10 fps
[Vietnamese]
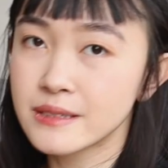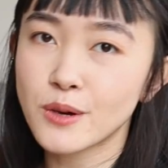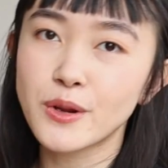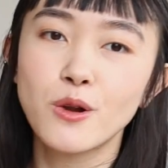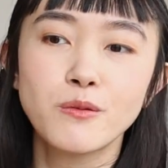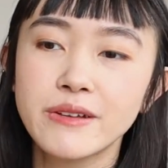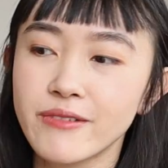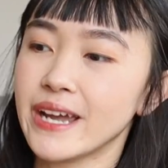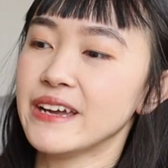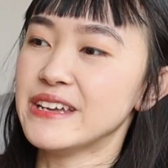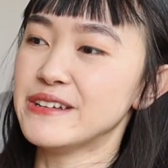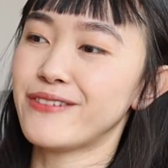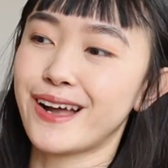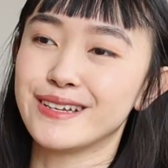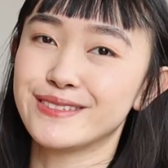sau đấy lúc đi về thì
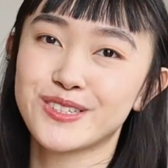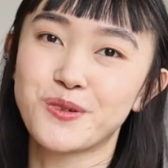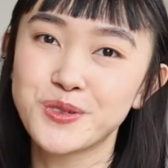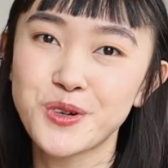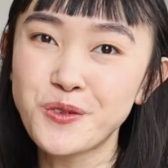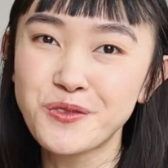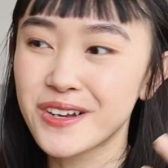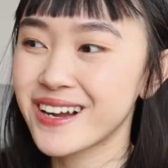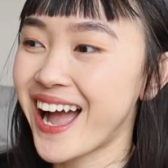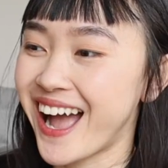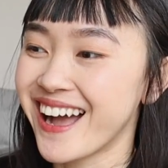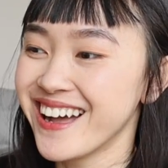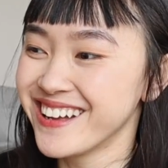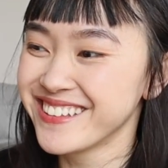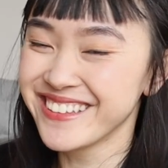phải sống chung với cả
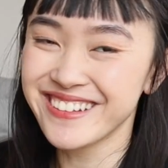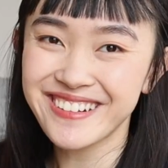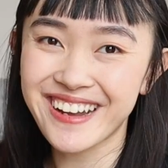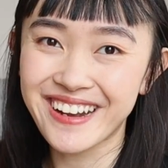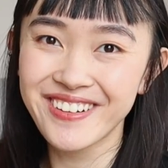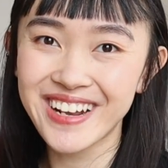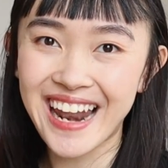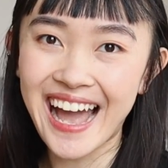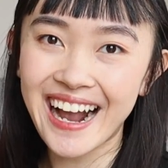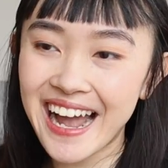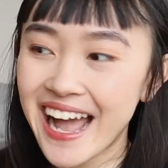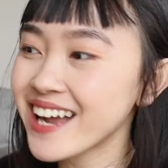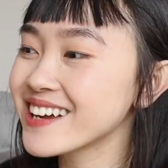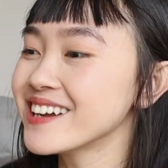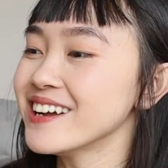những cái người lạ khác
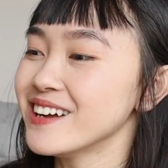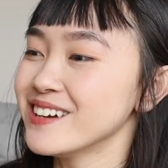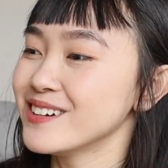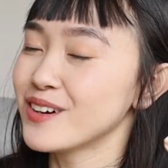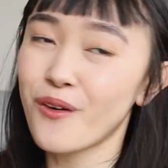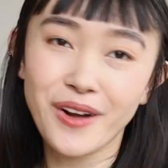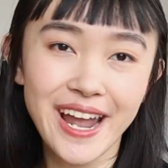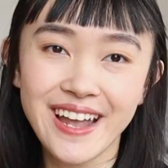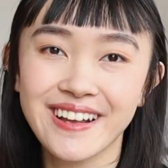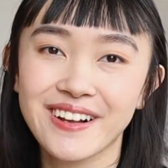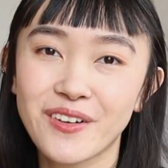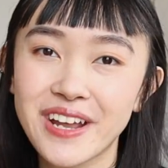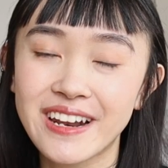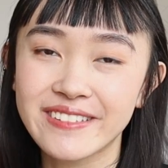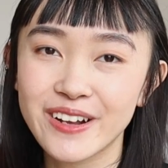ok có
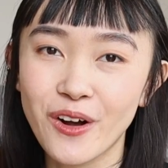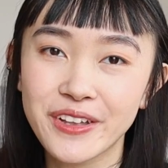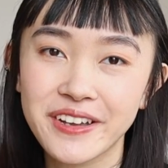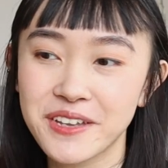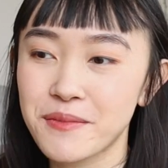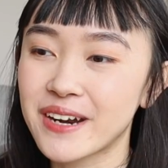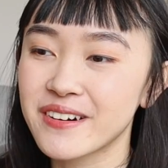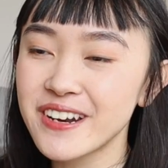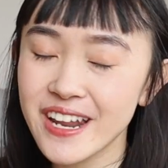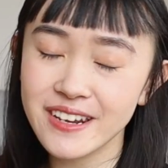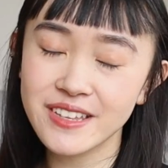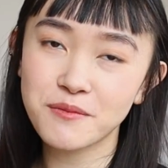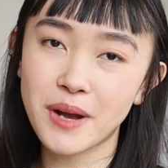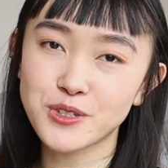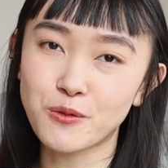thể là sẽ có những cái tình bạn ở đây
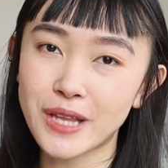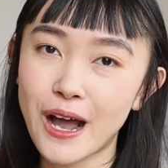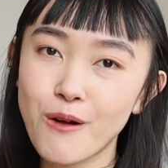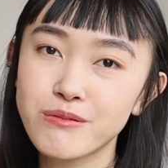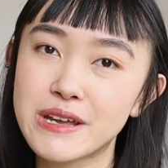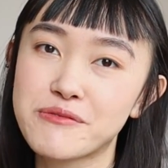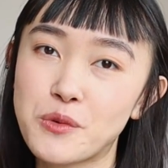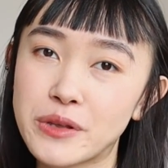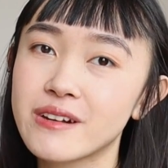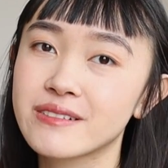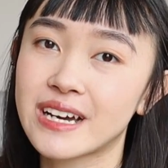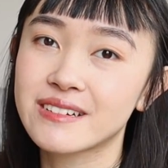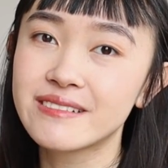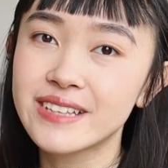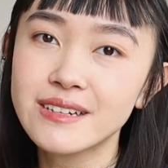nhưng mà chúng ta không thể phủ nhận được rằng
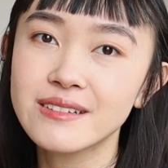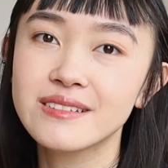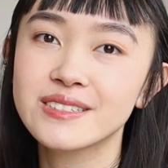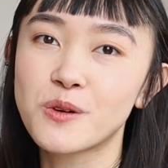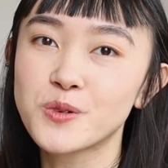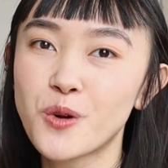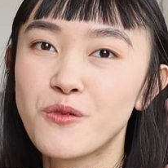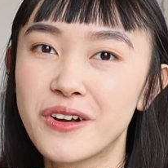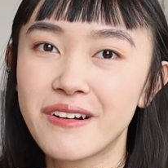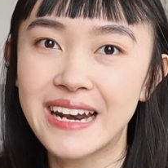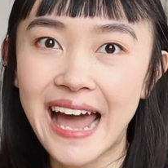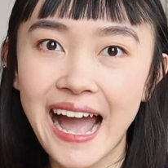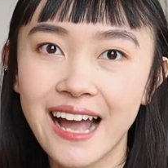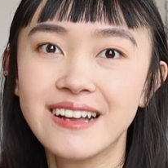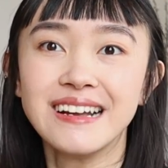thứ nhất sống chung với người
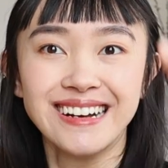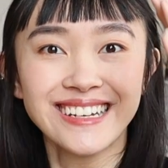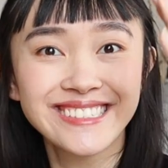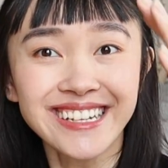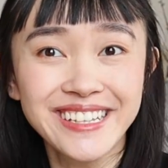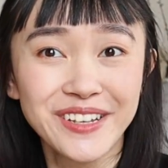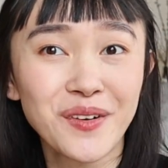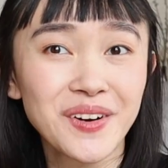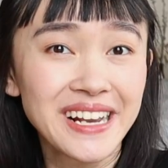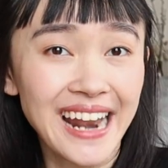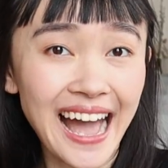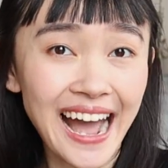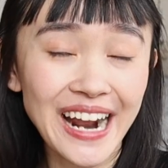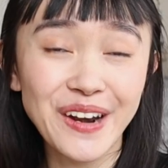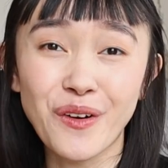lạ rất nhiều người
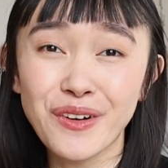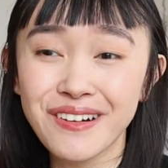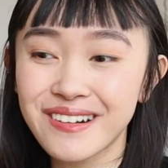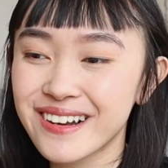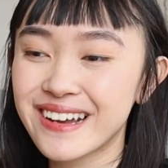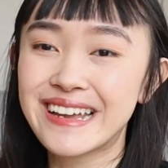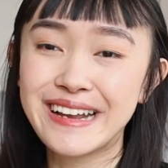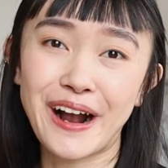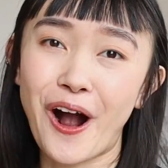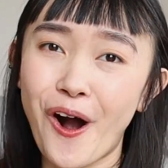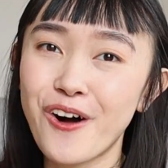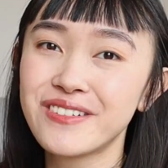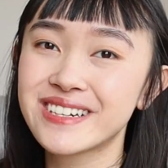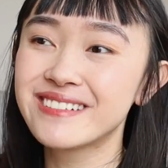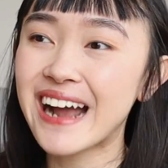lạ nó cực kỳ khó
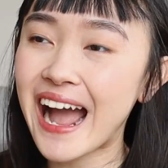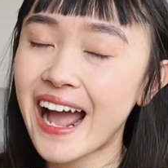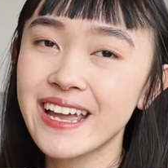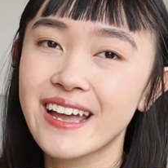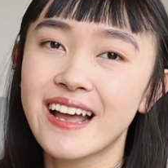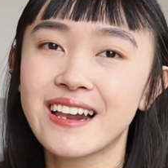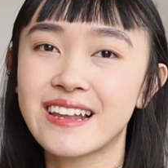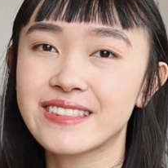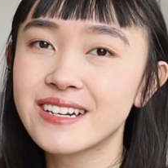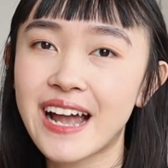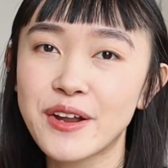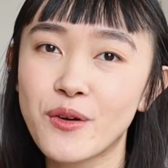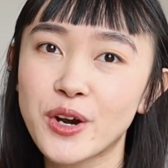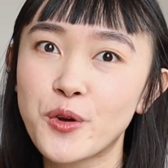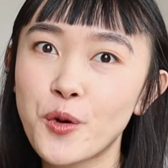và thứ hai là tất cả đều
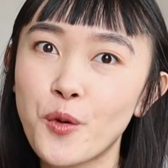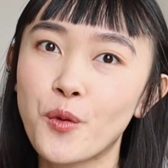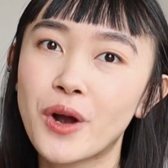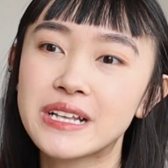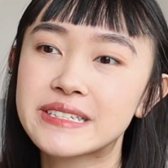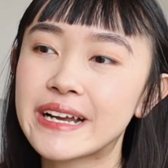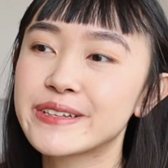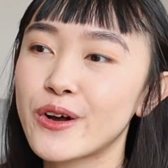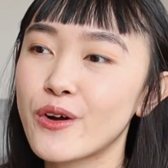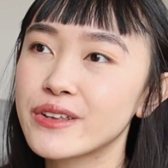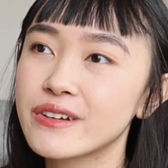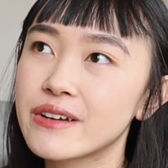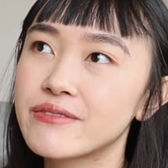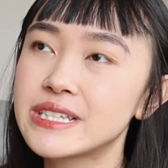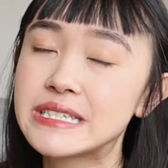là đối thủ cạnh tranh cho những
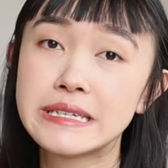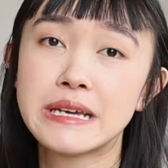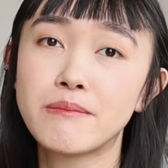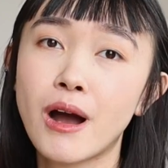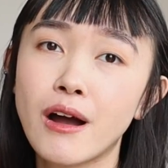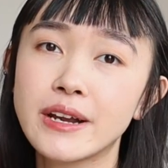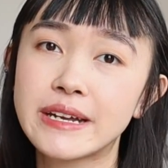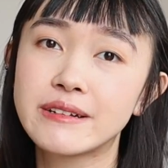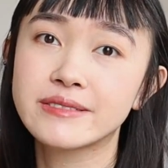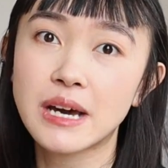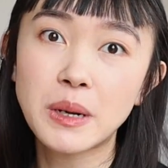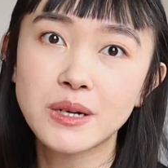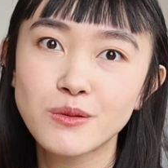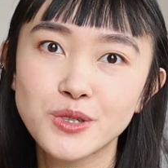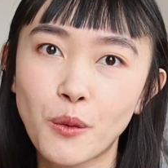cái vị trí hiếm hoi để được ra mắt
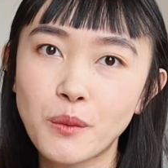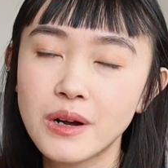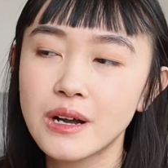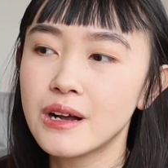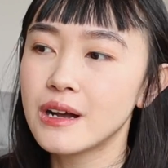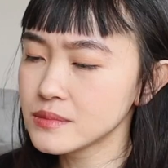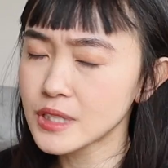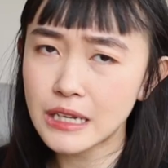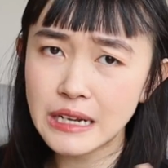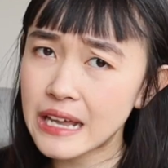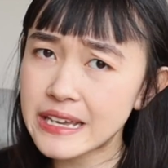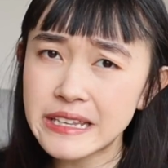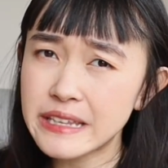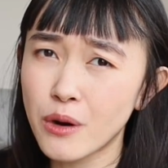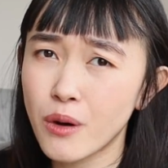công chúng nên là ít
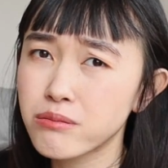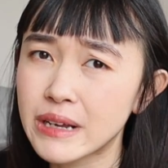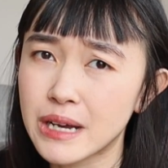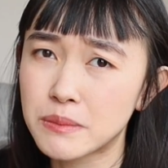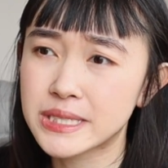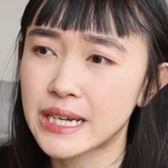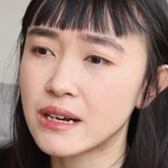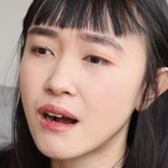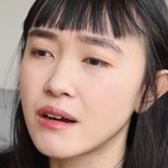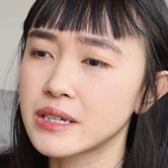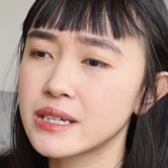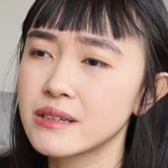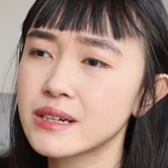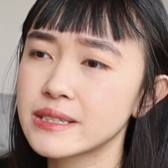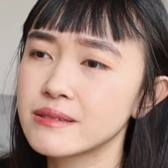nhiều không thể nào mà tránh khỏi
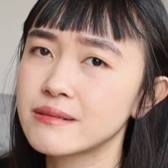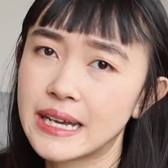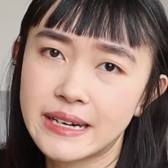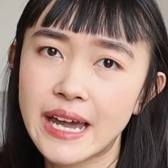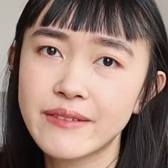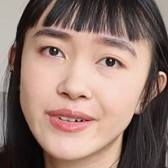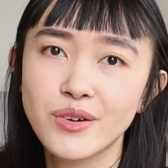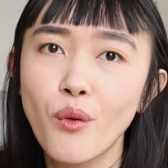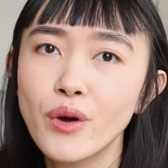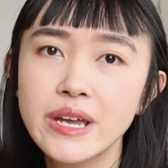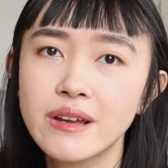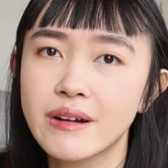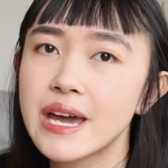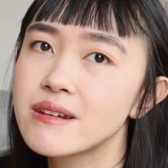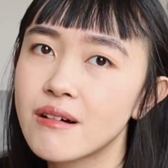những cái sự ghen ghét và đố kỵ ở
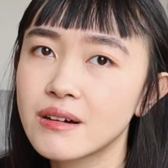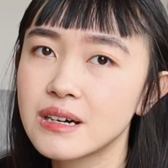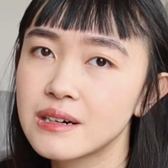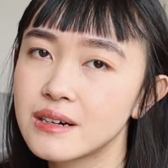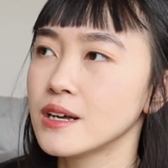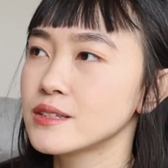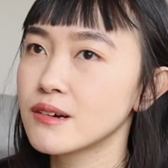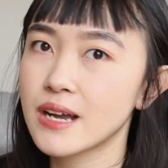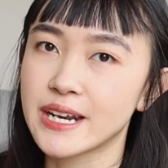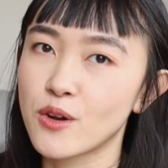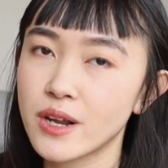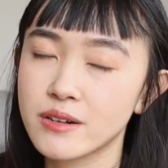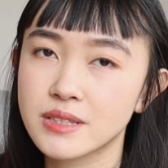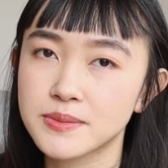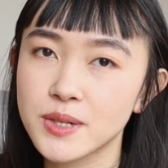đây được chưa kể nếu là
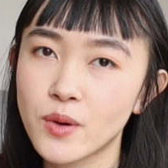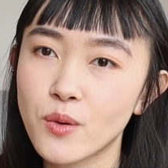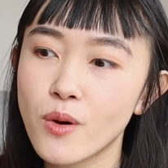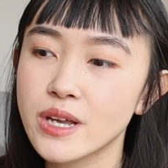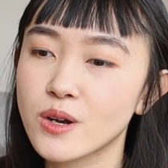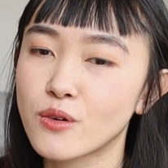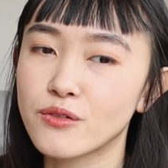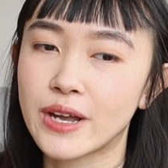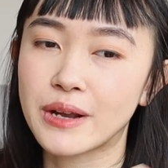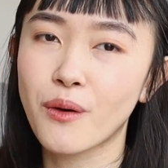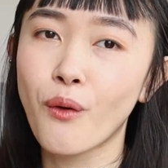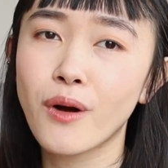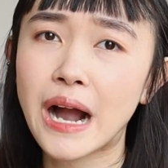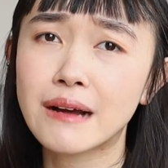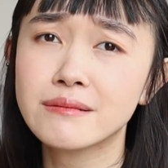thực tập sinh ngoại quốc thì còn phải cố
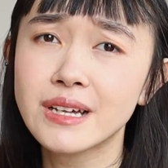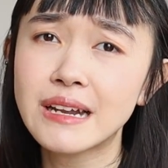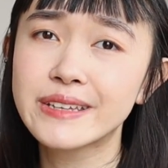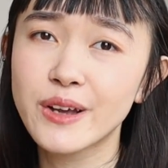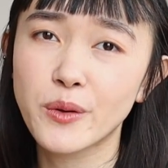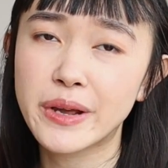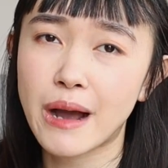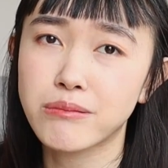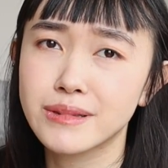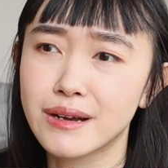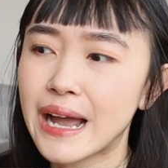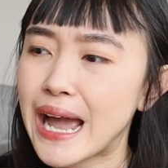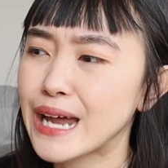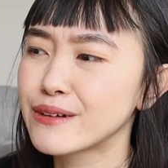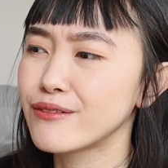gắng rất là nhiều để học tiếng
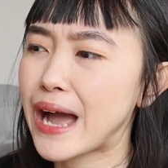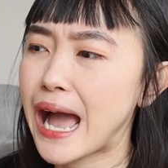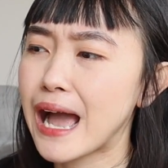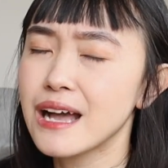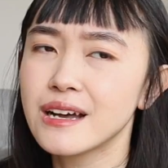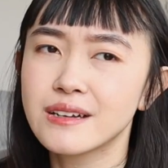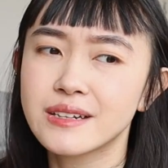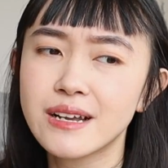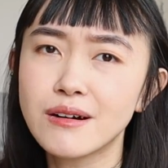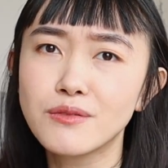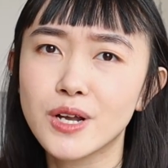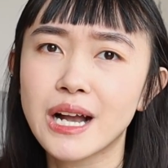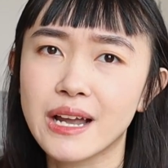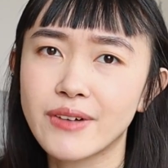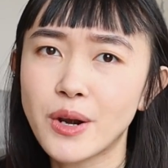hàn và thích ứng với
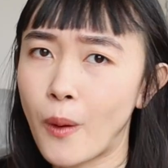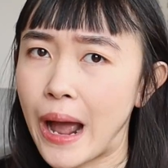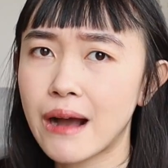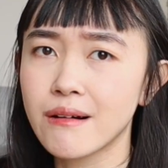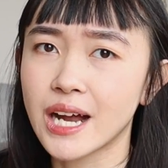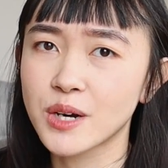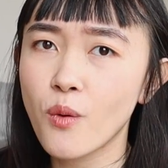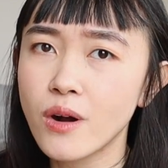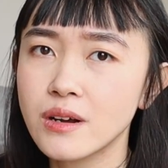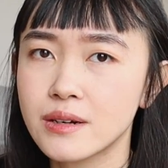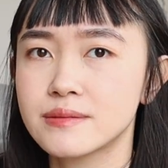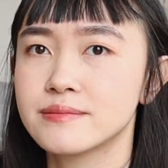cả cái văn hóa ở hàn quốc